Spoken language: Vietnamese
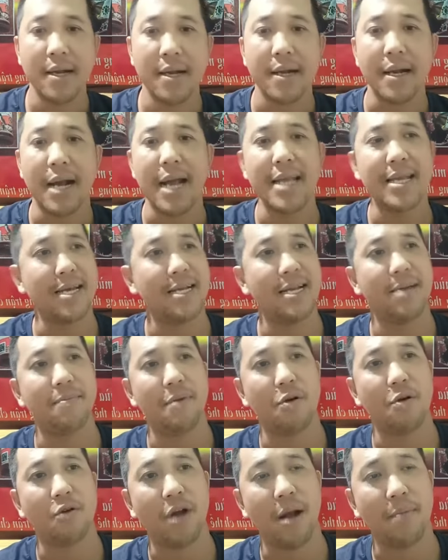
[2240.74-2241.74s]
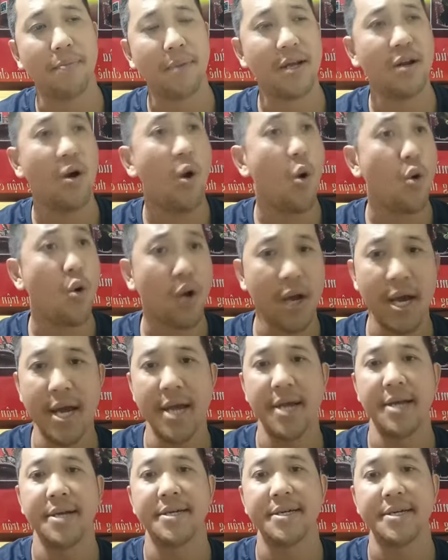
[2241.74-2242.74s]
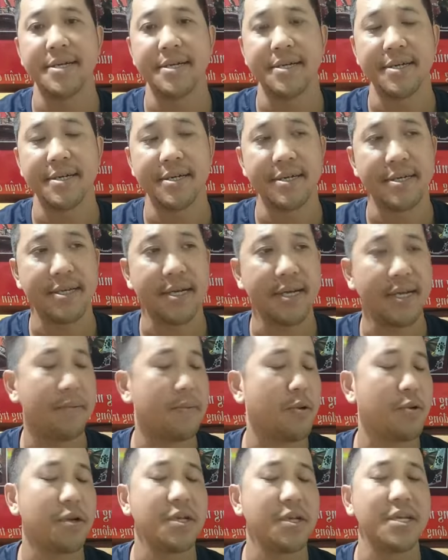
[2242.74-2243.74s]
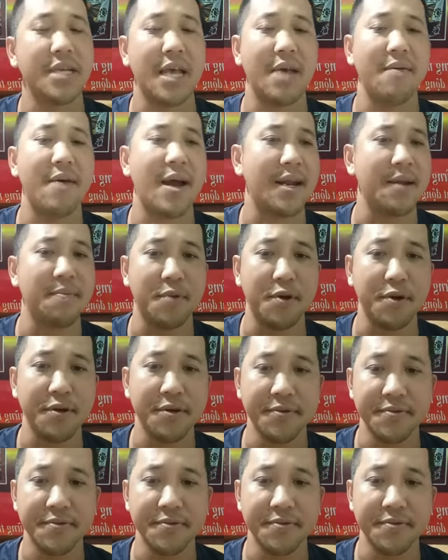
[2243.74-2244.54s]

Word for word: Cái gì Nam Râu cảm thấy nó ok thì Nam Râu chia sẻ với anh em thôi.